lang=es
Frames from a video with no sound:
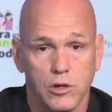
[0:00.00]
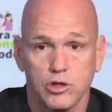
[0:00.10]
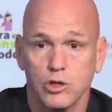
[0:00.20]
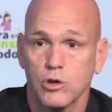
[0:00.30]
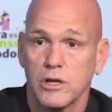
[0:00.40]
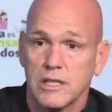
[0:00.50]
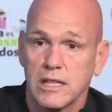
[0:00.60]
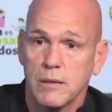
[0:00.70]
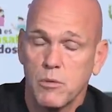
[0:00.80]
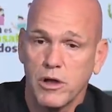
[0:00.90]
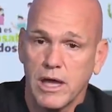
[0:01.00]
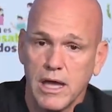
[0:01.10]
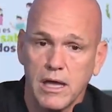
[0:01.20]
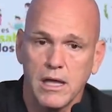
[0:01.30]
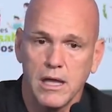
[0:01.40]
Nosotros entendemos
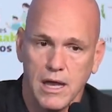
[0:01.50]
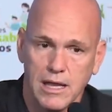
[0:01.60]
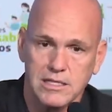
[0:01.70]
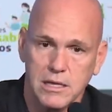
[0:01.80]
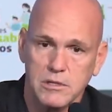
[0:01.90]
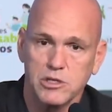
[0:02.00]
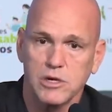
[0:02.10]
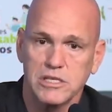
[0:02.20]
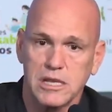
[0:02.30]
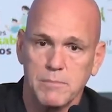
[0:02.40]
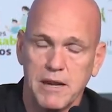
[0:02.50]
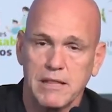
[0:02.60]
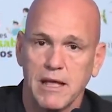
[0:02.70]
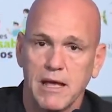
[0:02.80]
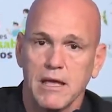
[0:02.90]
que el servicio que se le
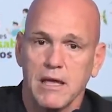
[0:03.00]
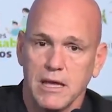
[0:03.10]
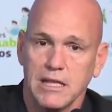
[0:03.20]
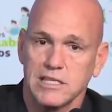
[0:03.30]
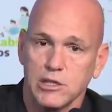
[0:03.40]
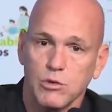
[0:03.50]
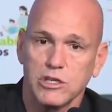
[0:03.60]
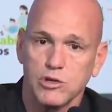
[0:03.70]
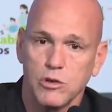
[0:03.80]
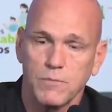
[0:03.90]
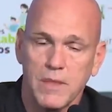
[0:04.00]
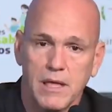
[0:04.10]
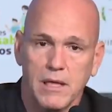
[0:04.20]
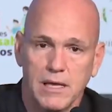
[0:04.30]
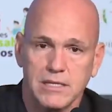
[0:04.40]
presta y la situación
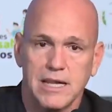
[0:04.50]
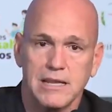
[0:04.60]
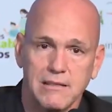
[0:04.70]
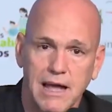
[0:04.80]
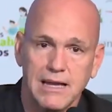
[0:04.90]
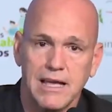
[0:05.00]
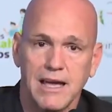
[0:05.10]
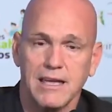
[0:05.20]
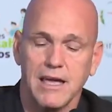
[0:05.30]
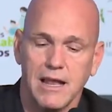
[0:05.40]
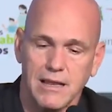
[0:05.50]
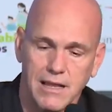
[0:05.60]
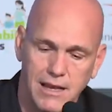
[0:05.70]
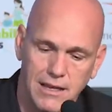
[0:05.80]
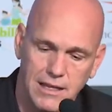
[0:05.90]
eh, sanitaria y
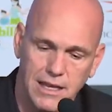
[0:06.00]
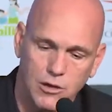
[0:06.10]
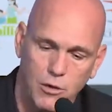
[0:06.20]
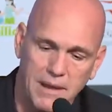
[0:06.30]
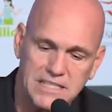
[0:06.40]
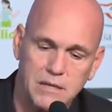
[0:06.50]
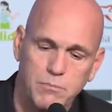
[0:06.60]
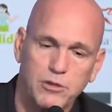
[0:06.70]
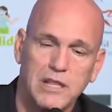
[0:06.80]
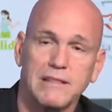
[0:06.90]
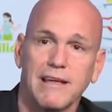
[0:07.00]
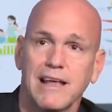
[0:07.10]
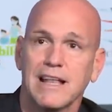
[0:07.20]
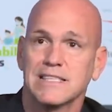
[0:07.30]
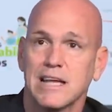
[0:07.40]
lo más importante
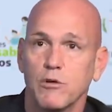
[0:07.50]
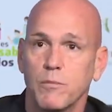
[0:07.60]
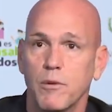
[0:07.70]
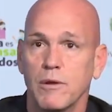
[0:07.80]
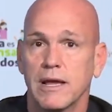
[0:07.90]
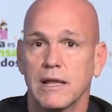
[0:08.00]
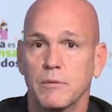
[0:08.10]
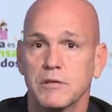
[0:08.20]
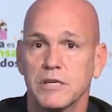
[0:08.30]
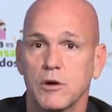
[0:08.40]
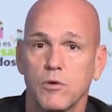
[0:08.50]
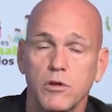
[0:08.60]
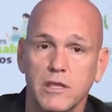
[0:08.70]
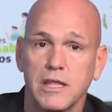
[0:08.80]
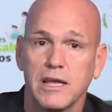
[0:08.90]
que es la salud pública en la provincia de
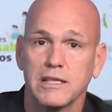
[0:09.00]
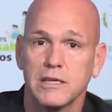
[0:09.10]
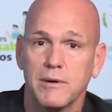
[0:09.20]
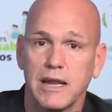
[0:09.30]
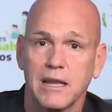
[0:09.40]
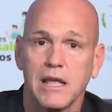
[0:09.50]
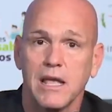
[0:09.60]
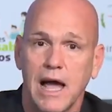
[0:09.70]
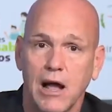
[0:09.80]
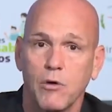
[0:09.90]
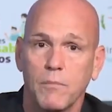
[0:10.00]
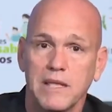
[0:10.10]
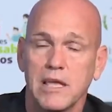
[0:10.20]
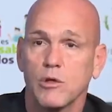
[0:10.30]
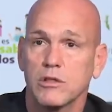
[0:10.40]
Jujuy tiene que llevar
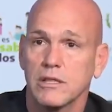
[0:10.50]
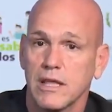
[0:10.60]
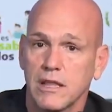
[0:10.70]
acompañado este